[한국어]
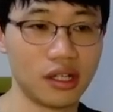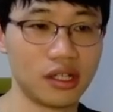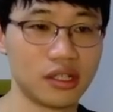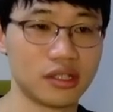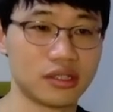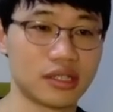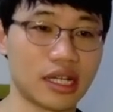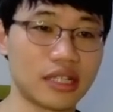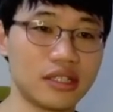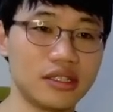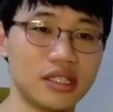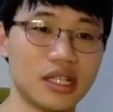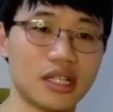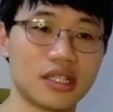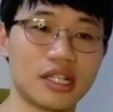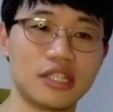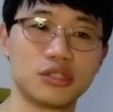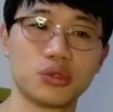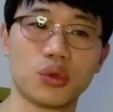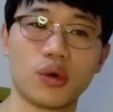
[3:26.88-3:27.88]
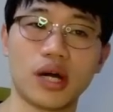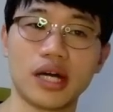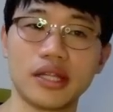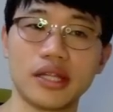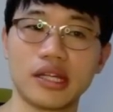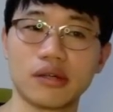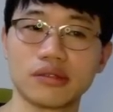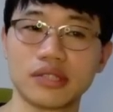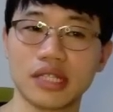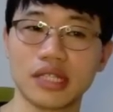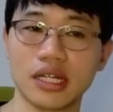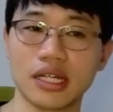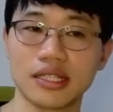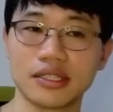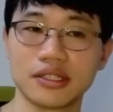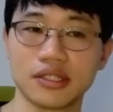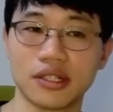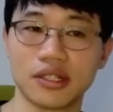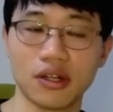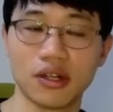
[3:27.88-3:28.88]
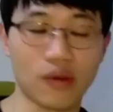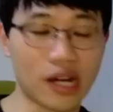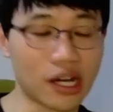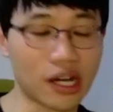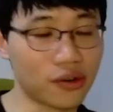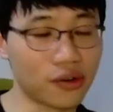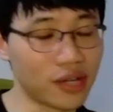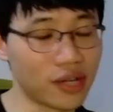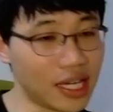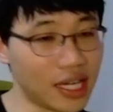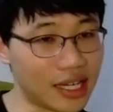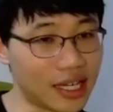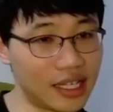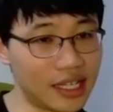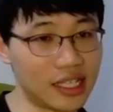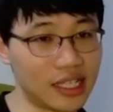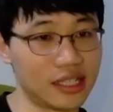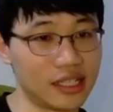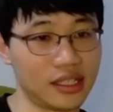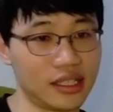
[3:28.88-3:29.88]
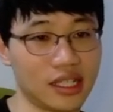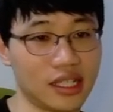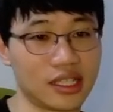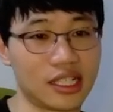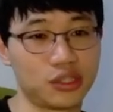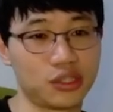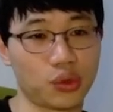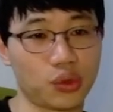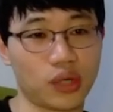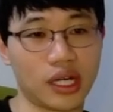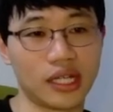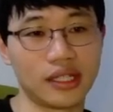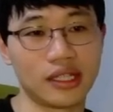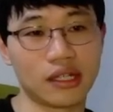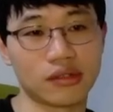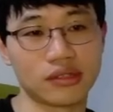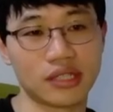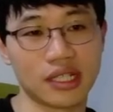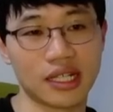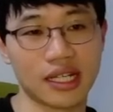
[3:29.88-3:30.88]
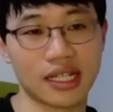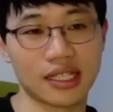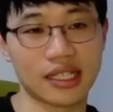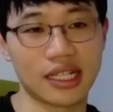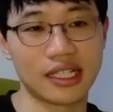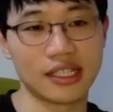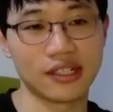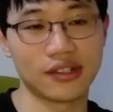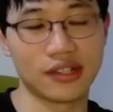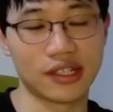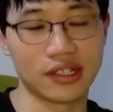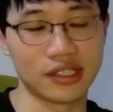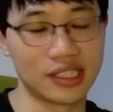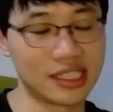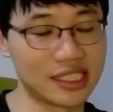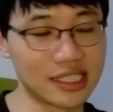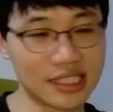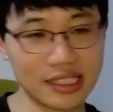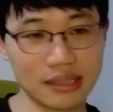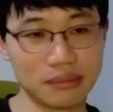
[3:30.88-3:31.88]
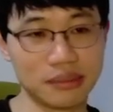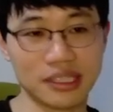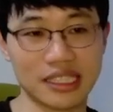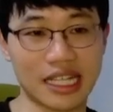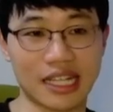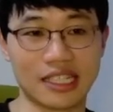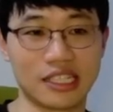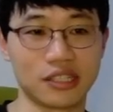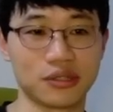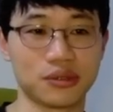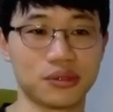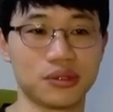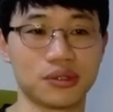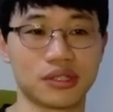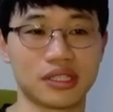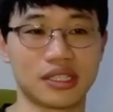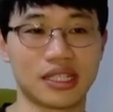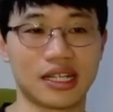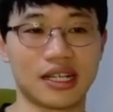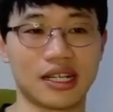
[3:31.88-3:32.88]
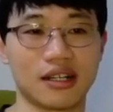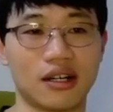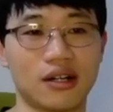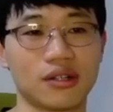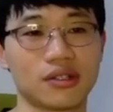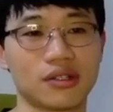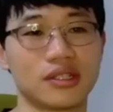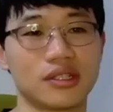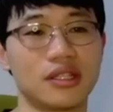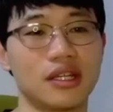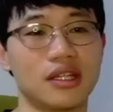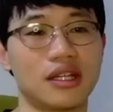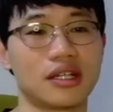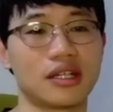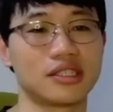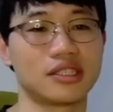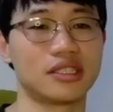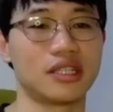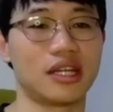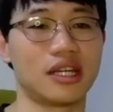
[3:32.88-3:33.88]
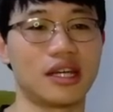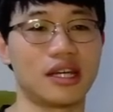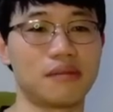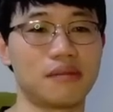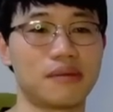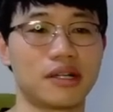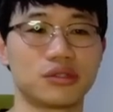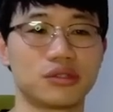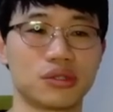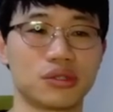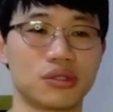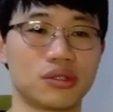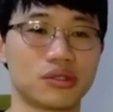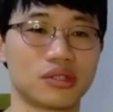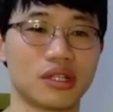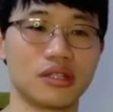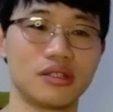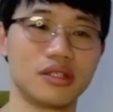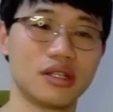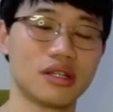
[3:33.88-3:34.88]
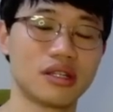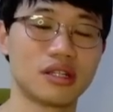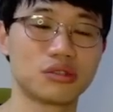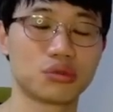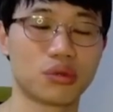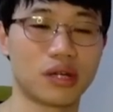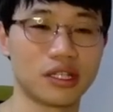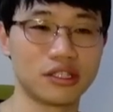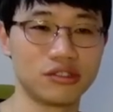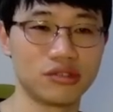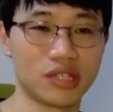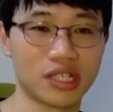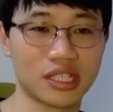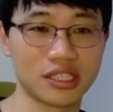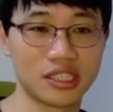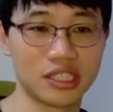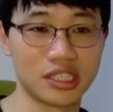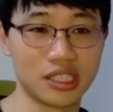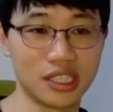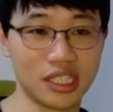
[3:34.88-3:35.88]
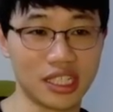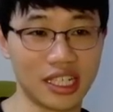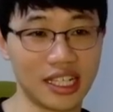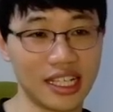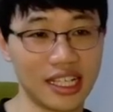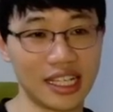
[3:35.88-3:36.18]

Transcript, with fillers: 나는 네가 날 좋아한다고 생각했어. 과거에 네가 날 좋아한다고 생각했다는 거예요. 지금은 아니고 그냥 어 그때 당시에 맞아. 난 네가 나 좋아하는 줄 알았지.